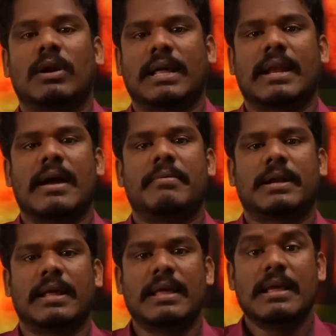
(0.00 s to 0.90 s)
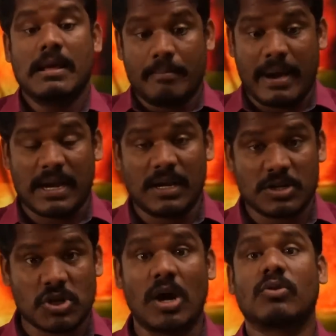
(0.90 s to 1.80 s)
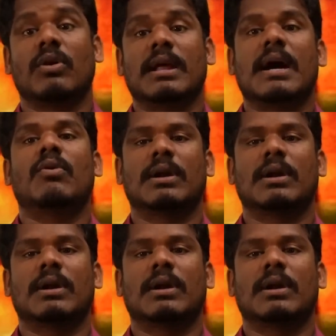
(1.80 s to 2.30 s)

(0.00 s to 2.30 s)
ఉంటారు కాబట్టి మనల్ని సానుకూలంగా